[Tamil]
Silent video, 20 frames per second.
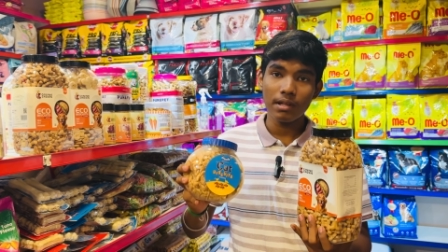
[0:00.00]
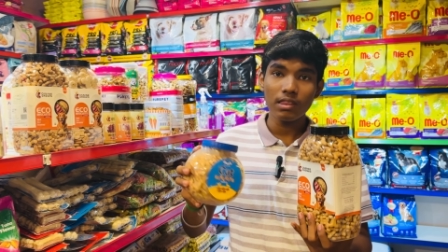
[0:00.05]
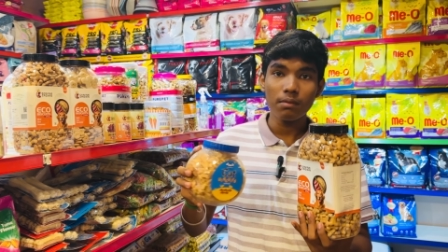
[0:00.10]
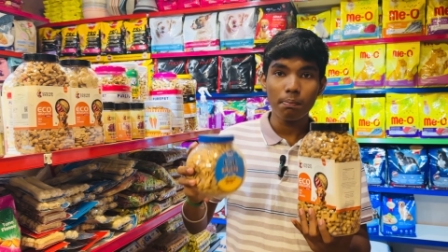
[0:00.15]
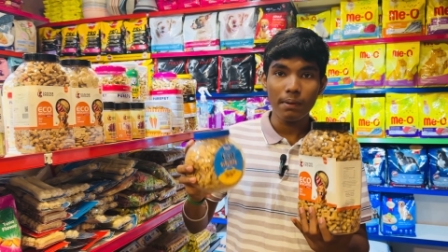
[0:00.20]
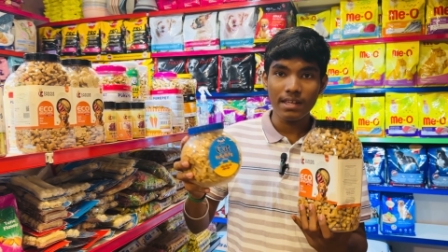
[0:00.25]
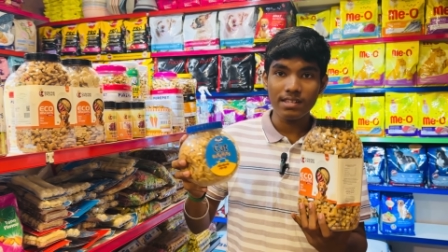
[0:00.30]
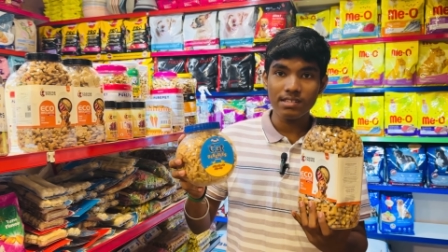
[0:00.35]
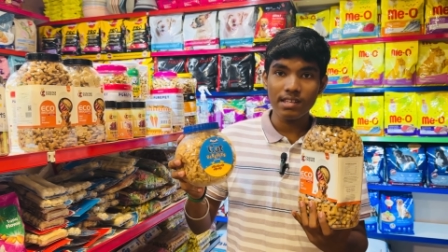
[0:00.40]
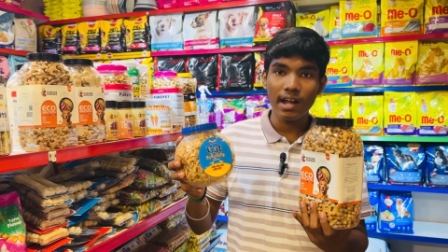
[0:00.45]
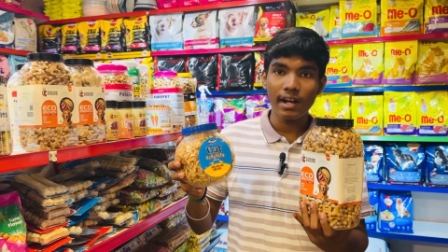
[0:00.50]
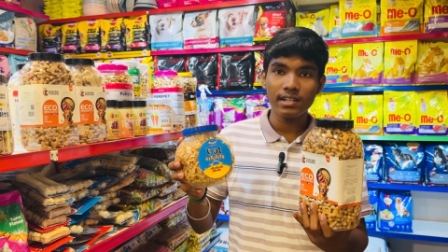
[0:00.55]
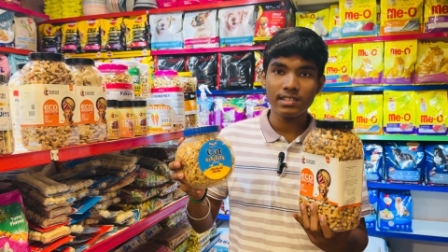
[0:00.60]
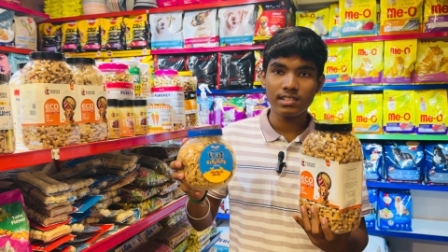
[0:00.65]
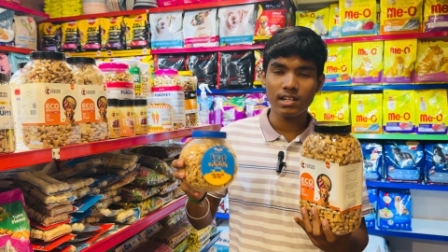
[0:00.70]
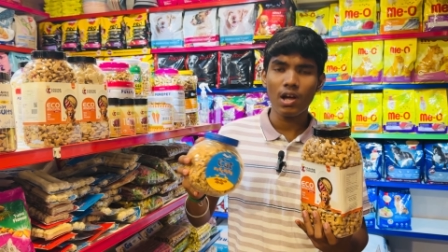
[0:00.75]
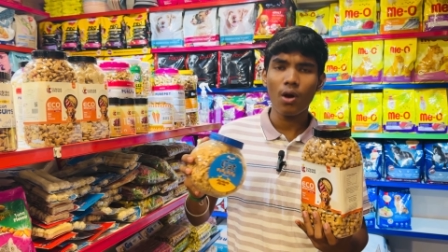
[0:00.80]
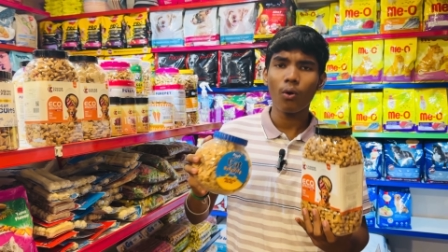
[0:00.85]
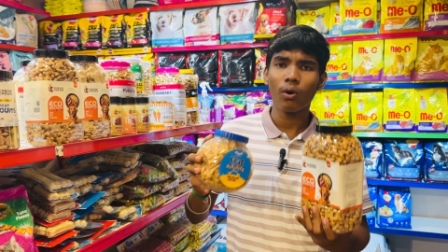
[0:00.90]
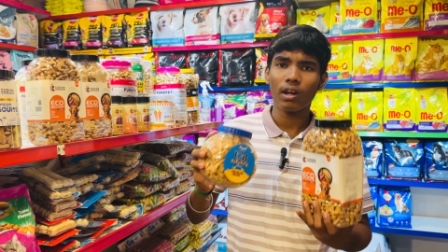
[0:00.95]
மந்த் ப்ளஸ்
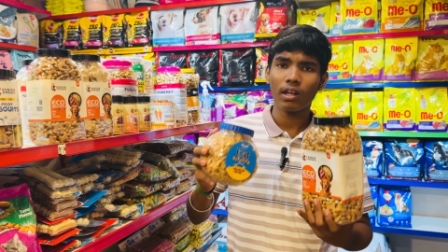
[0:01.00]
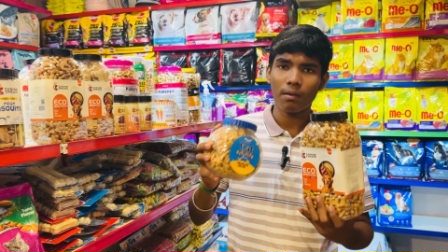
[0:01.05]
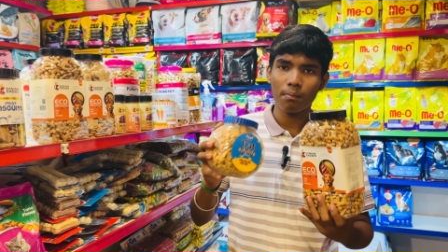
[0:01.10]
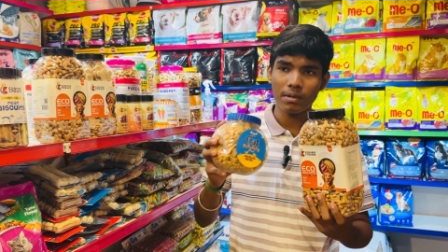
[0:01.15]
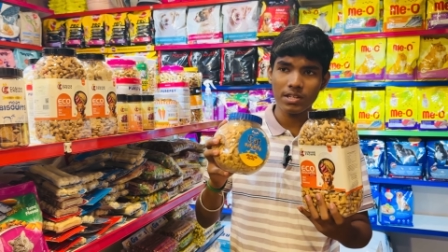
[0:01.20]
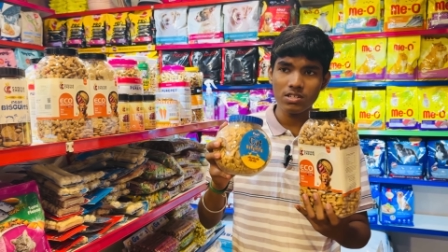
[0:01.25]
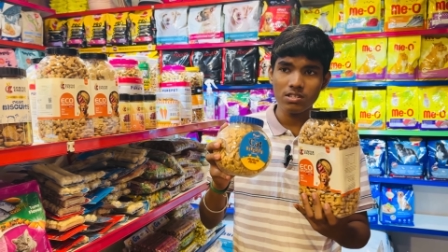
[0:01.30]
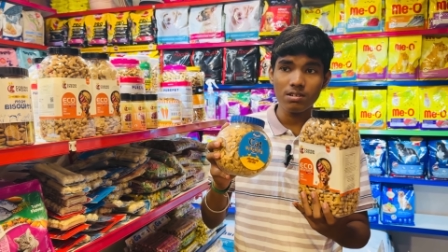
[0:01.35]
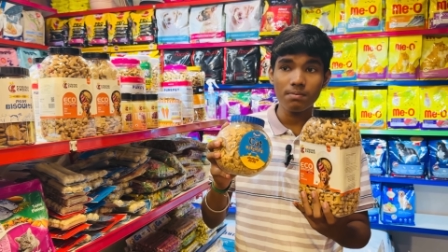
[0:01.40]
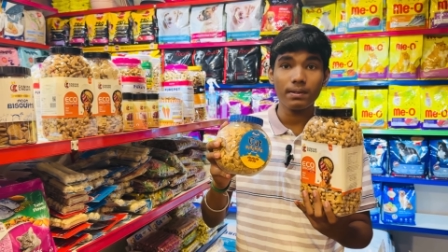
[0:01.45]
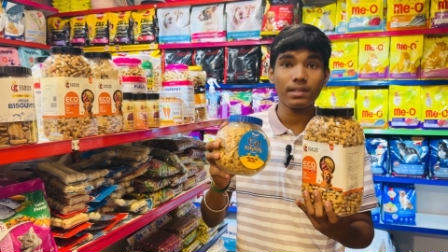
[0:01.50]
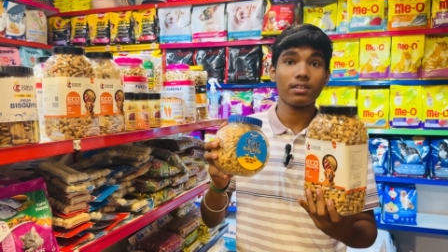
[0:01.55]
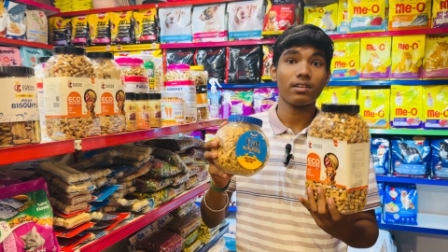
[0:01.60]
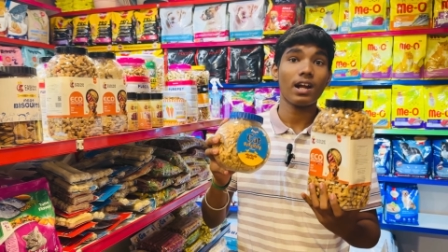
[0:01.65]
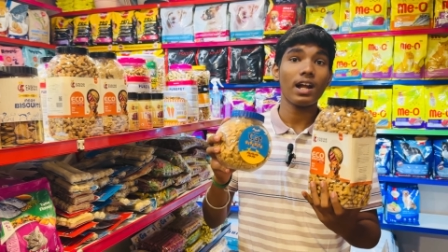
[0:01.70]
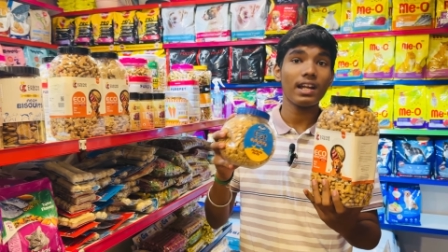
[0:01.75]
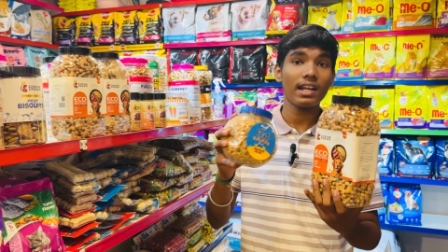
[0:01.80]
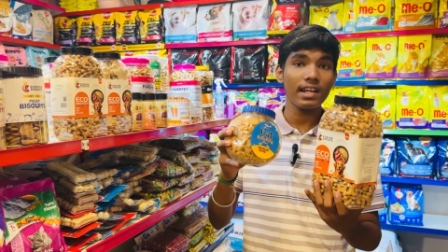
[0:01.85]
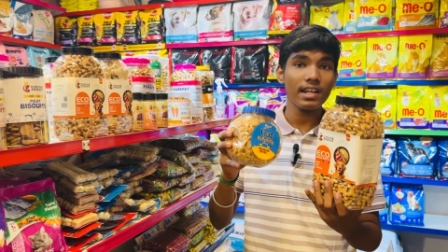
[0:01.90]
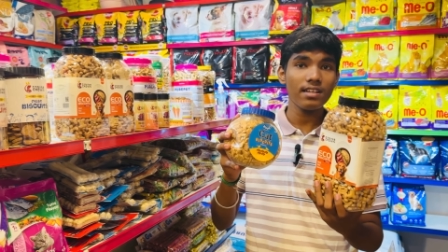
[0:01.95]
ஆயிடுச்சுன்னா அவங்களுக்கு மஸ்ட்
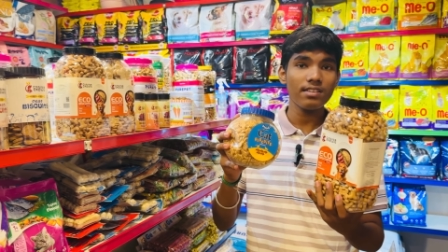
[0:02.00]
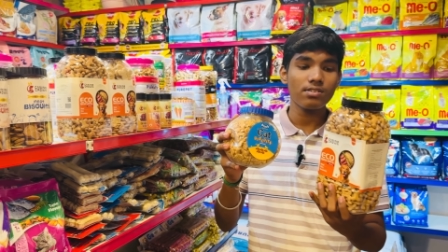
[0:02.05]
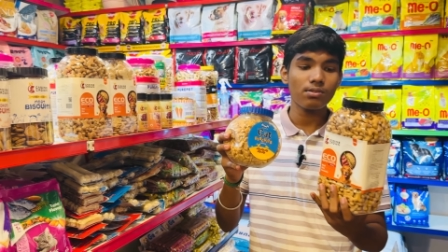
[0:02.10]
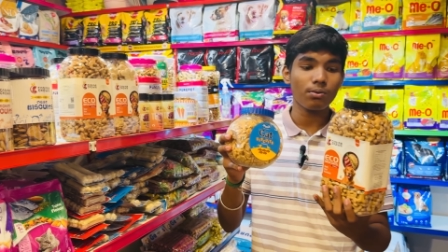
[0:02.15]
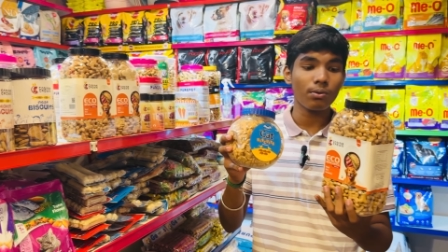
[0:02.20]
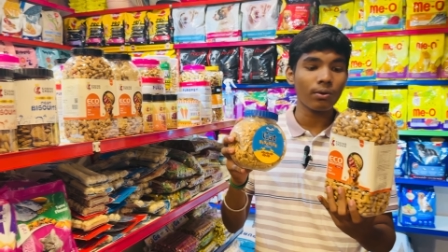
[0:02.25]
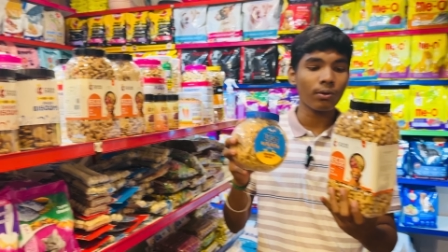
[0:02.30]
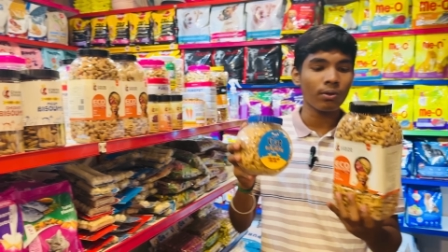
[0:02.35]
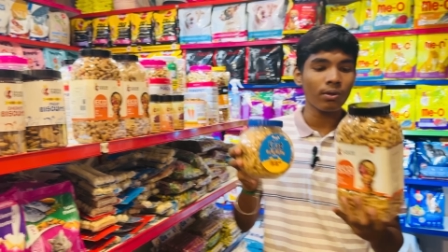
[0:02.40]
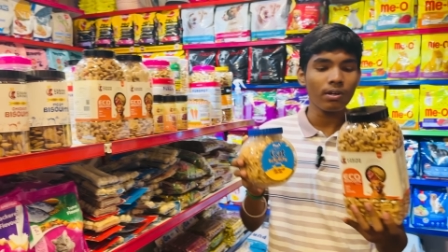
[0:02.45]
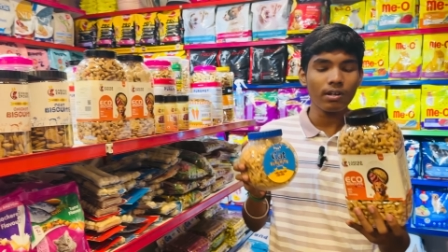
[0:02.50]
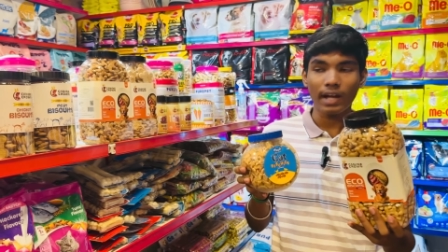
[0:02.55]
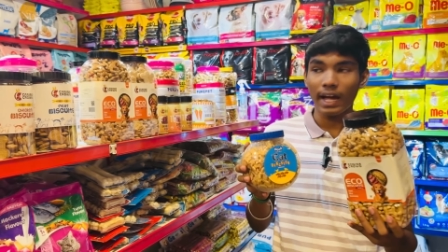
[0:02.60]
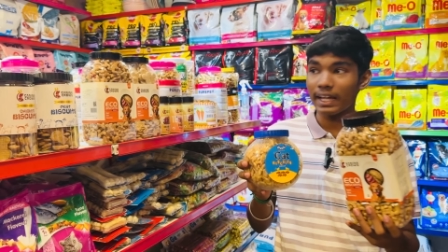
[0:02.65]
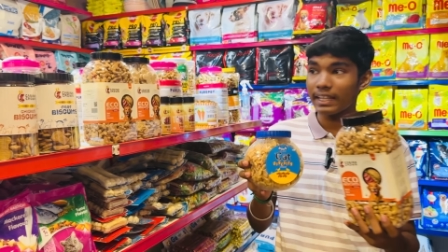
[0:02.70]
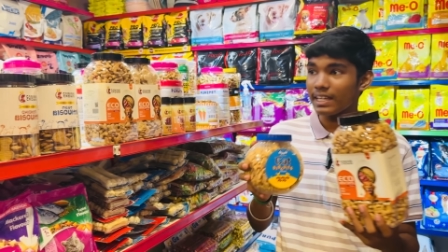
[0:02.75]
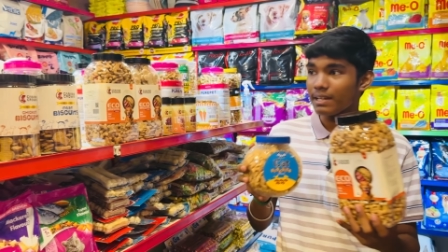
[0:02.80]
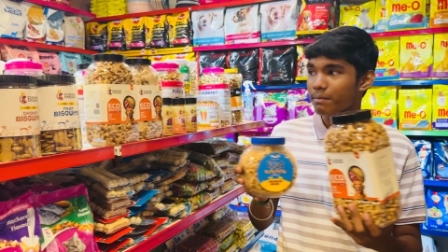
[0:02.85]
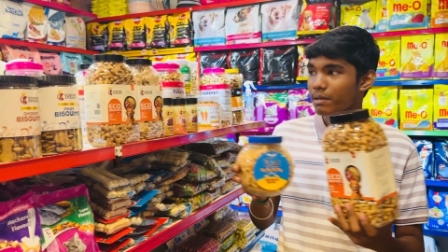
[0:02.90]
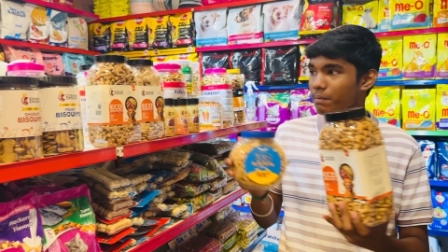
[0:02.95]
பார்த்தோன்னா ட்ரீட்ஸ் கொடுக்கணும்
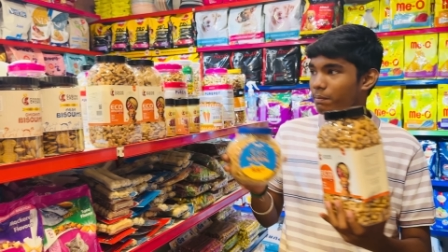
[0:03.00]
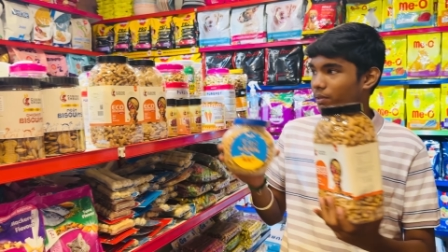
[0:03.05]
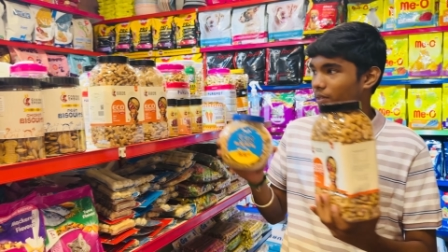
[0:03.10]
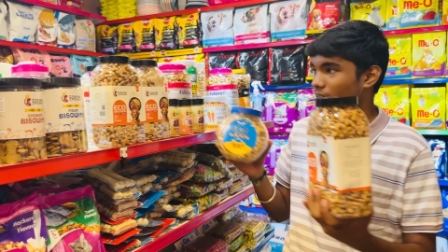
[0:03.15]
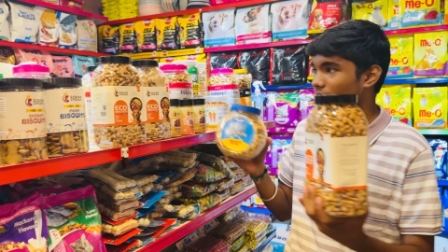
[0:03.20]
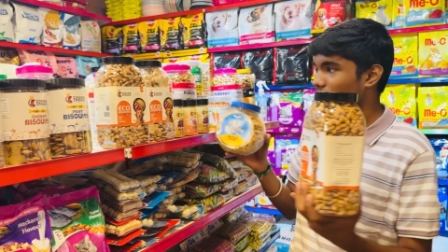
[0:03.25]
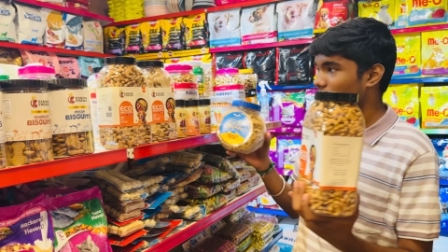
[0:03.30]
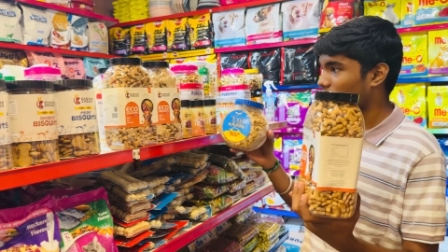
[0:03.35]
அதே மாதிரி பார்த்தோன்னா